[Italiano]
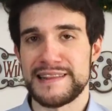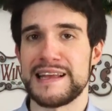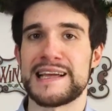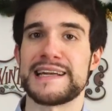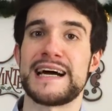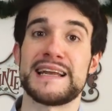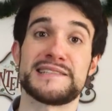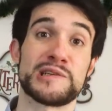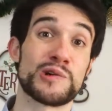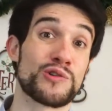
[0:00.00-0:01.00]
del canale
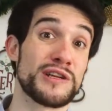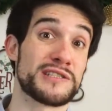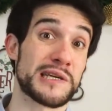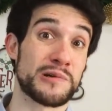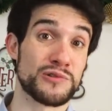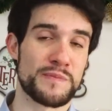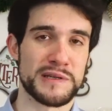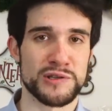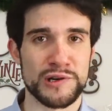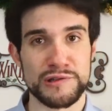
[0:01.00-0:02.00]
se non con il secondo
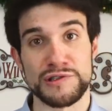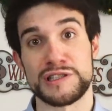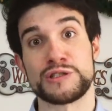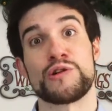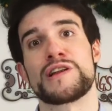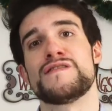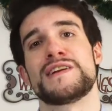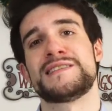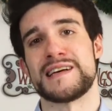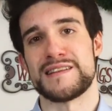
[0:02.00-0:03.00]
episodio di Storie
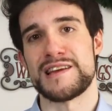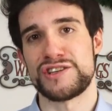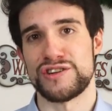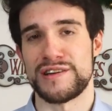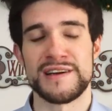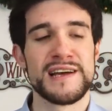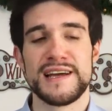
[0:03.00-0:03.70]
Frist Addiction?